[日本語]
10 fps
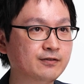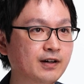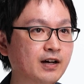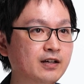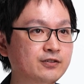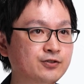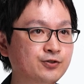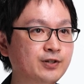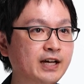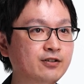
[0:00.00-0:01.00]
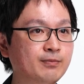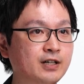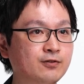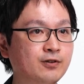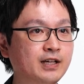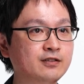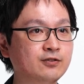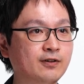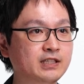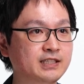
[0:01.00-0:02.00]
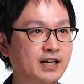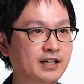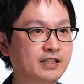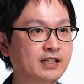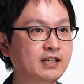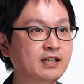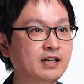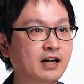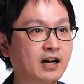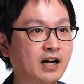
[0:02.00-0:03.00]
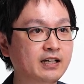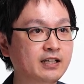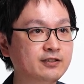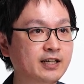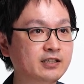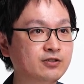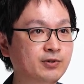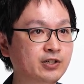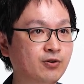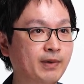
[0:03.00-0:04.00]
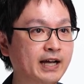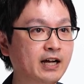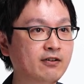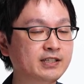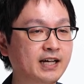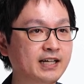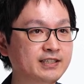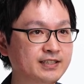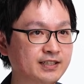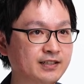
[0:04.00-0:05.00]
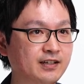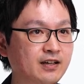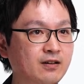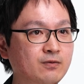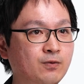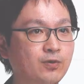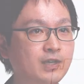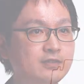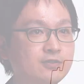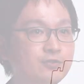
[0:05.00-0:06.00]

ズは従来のマクロレンズとは違い IS や絞りを前側に配置しフォーカス